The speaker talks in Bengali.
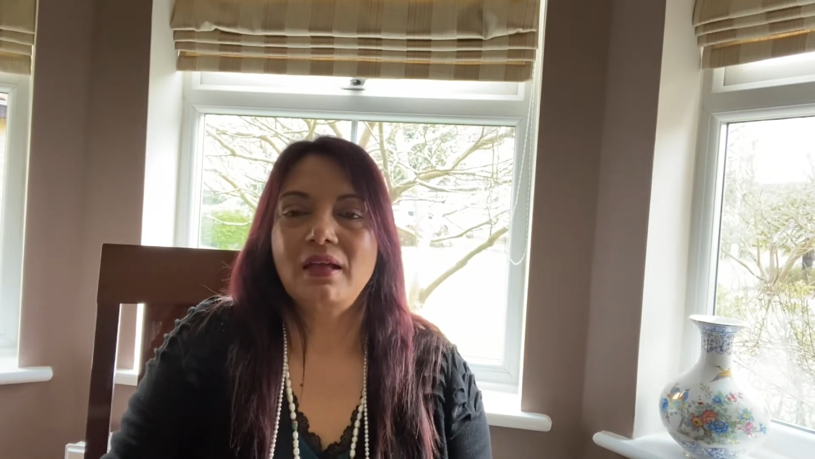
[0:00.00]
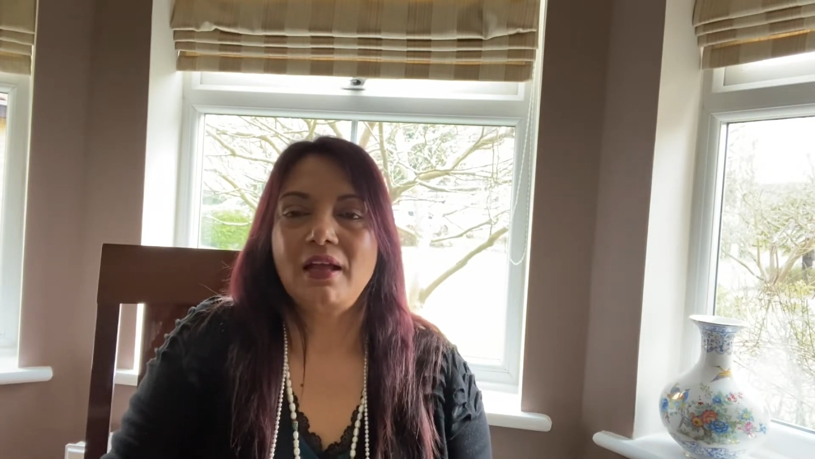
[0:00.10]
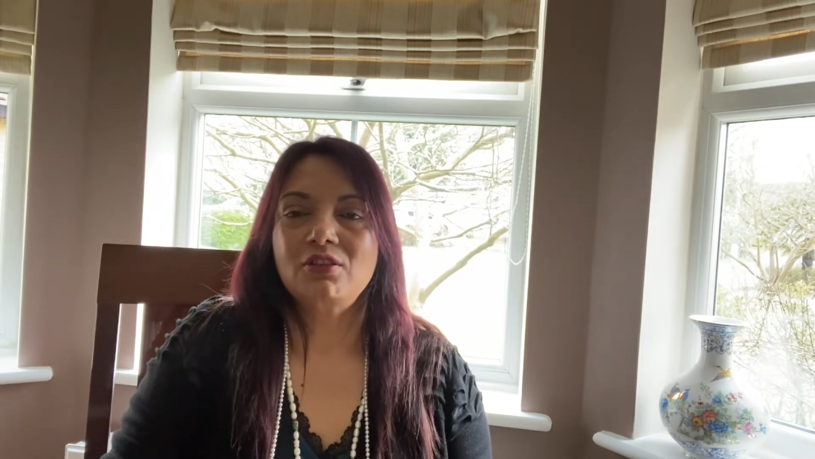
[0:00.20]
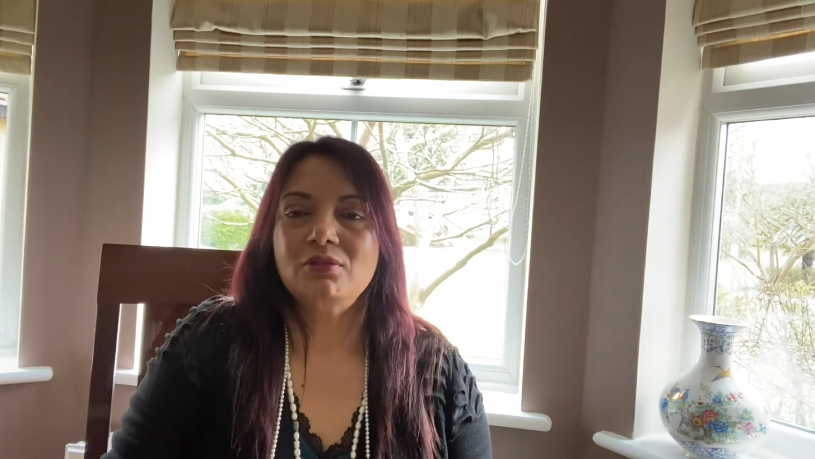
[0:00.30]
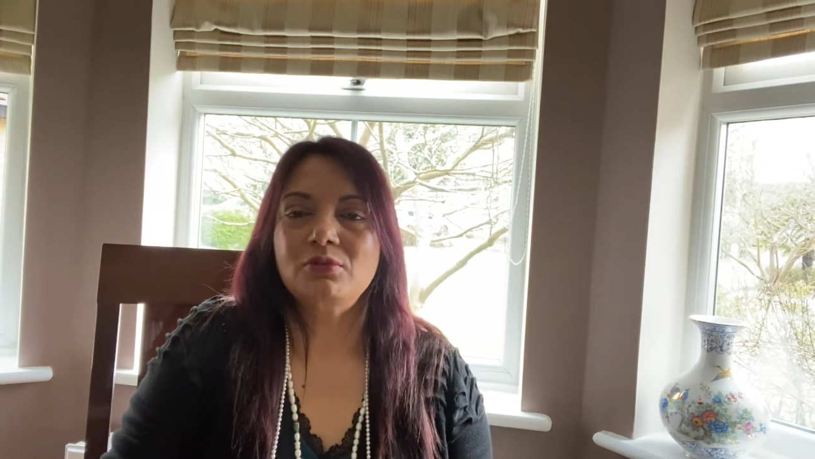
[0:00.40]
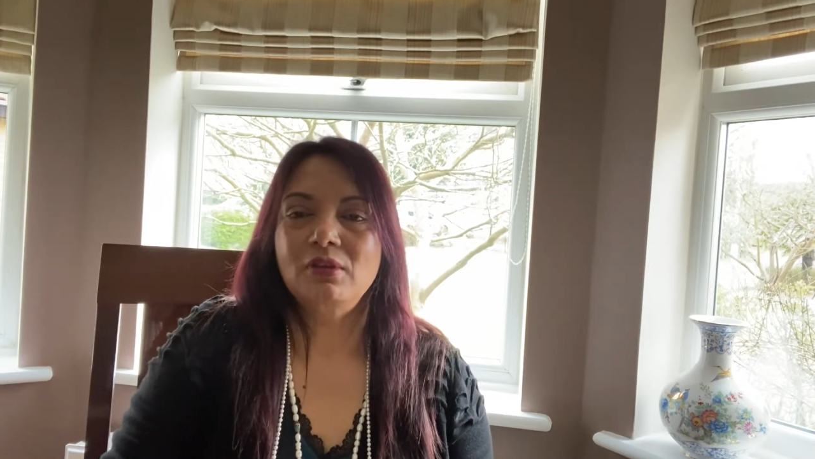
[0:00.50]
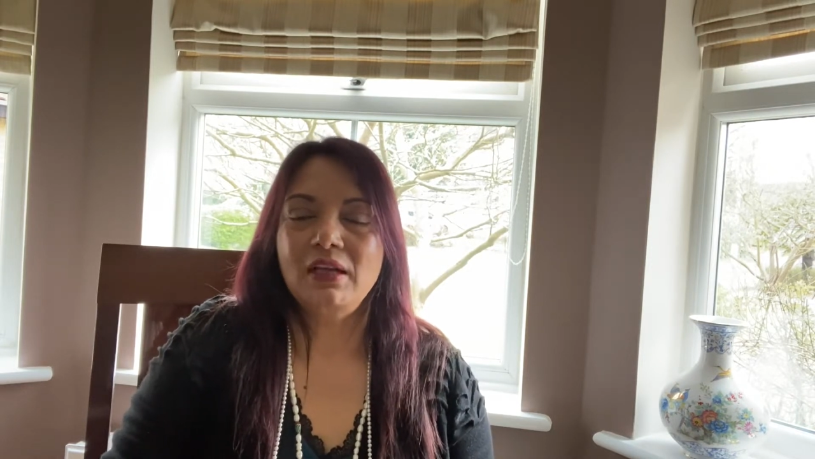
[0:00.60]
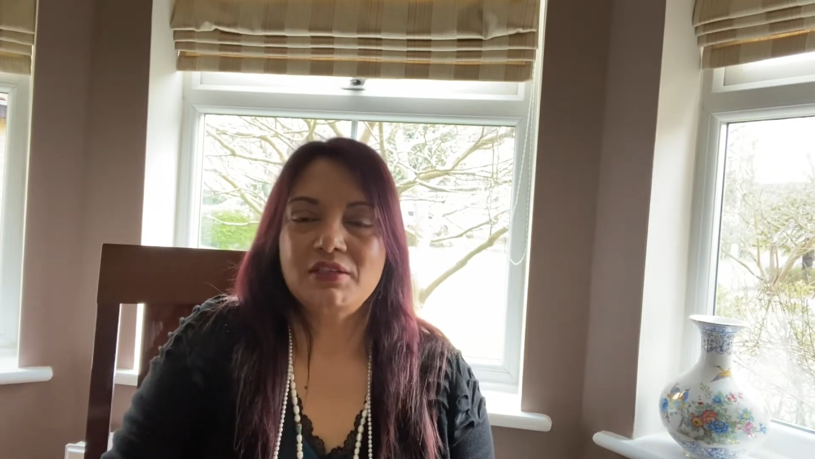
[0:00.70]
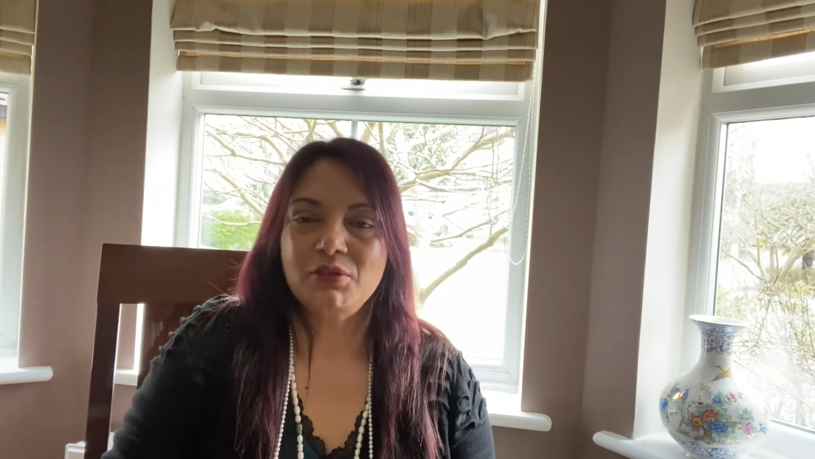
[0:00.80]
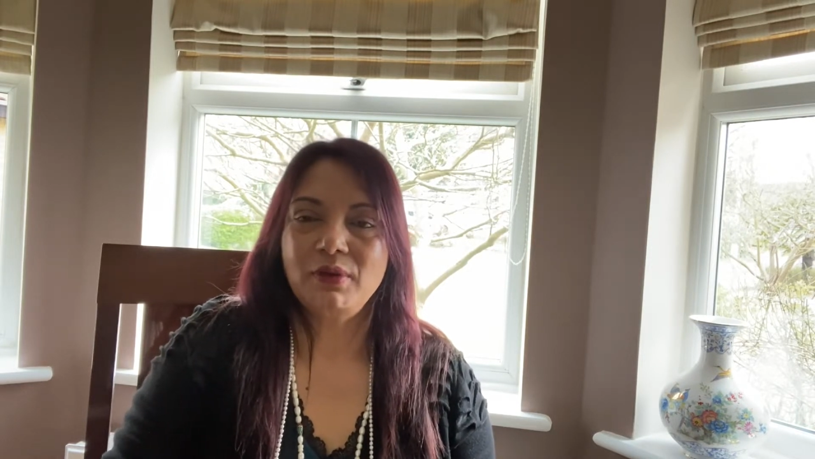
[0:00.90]
একদম
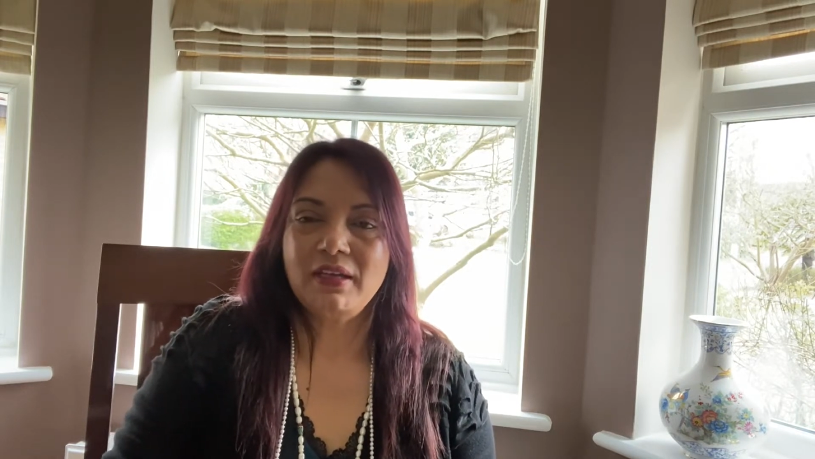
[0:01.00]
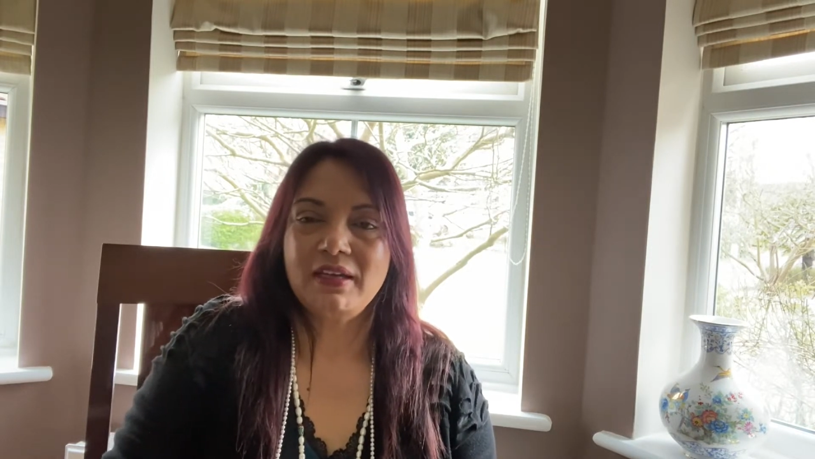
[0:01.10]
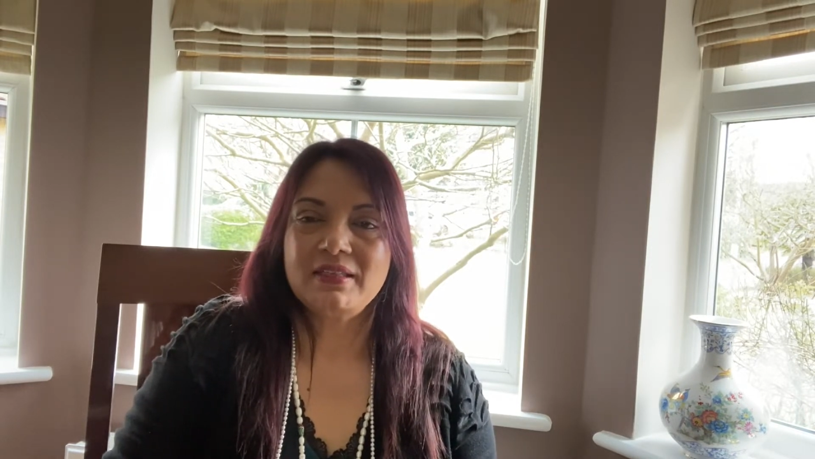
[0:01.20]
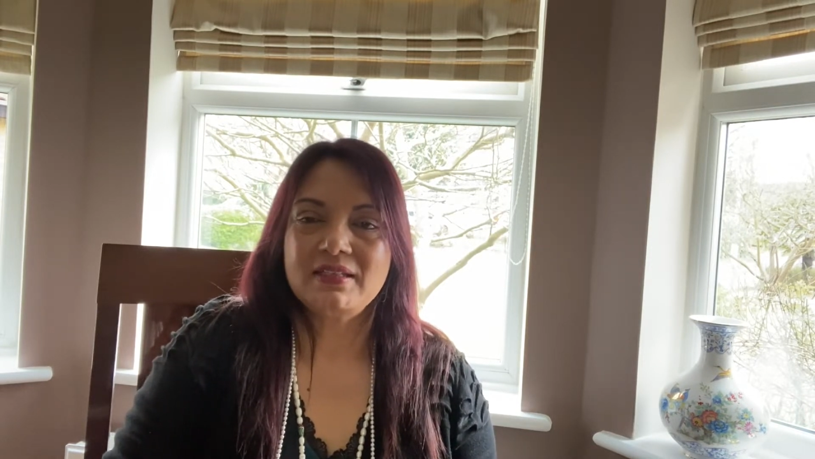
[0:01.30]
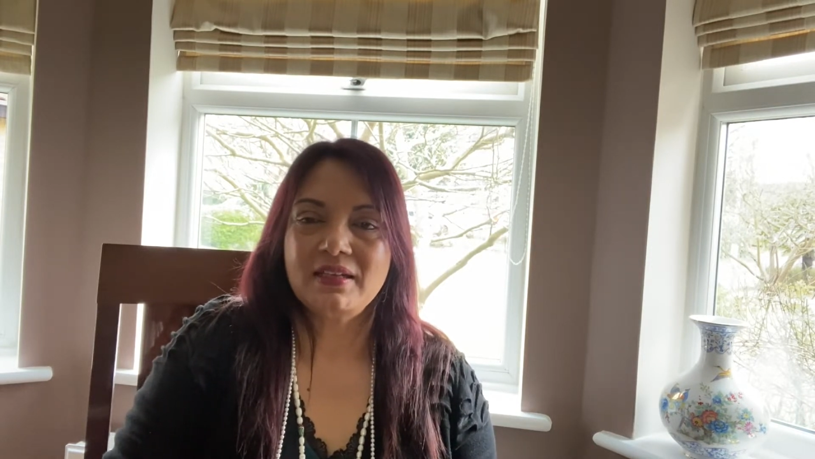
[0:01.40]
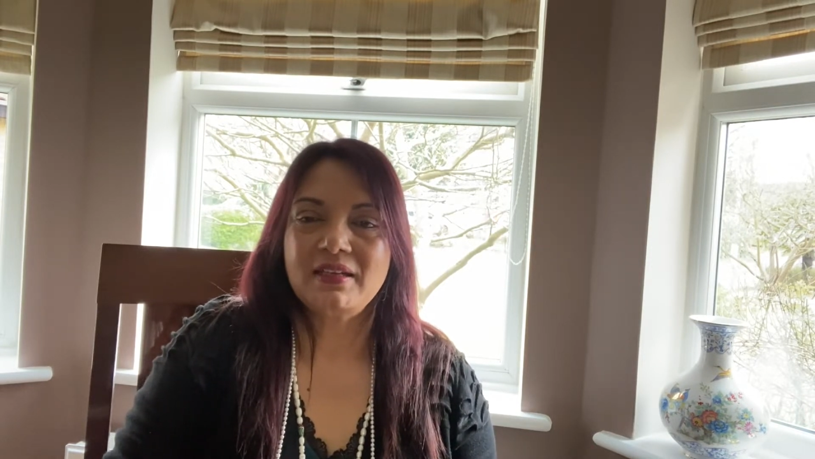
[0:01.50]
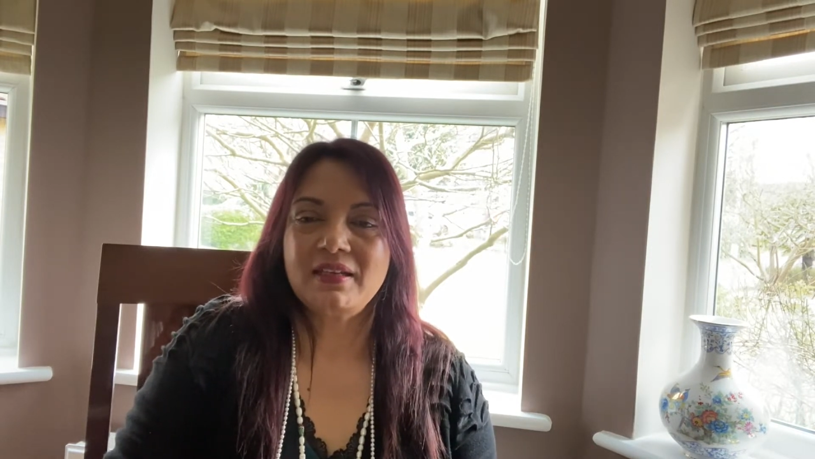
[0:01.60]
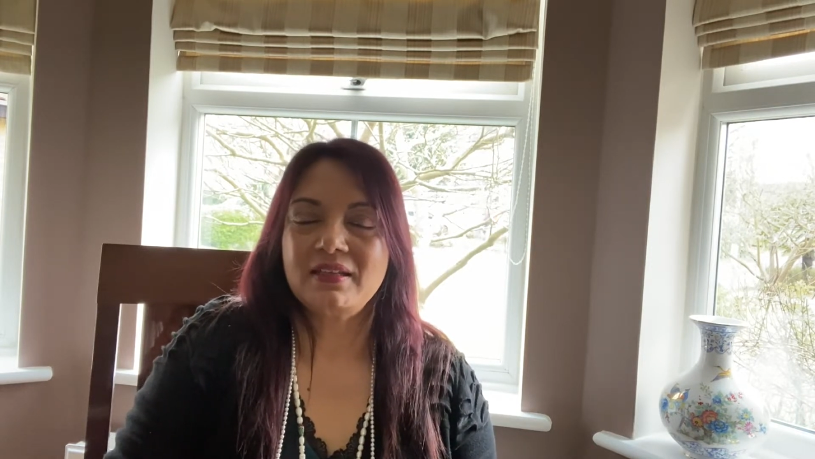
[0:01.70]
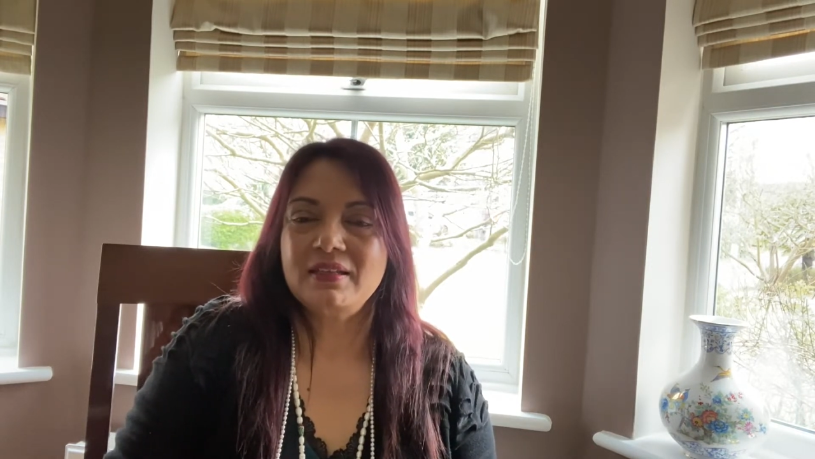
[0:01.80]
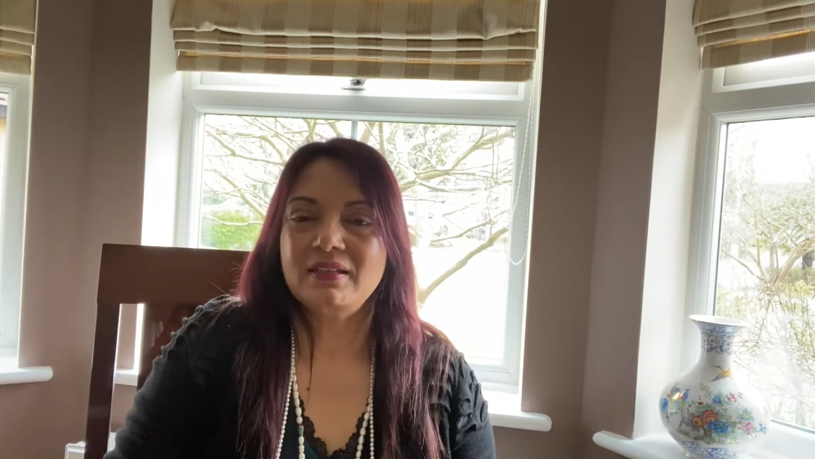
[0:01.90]
ঘোলাটে হয়ে আছে আর কি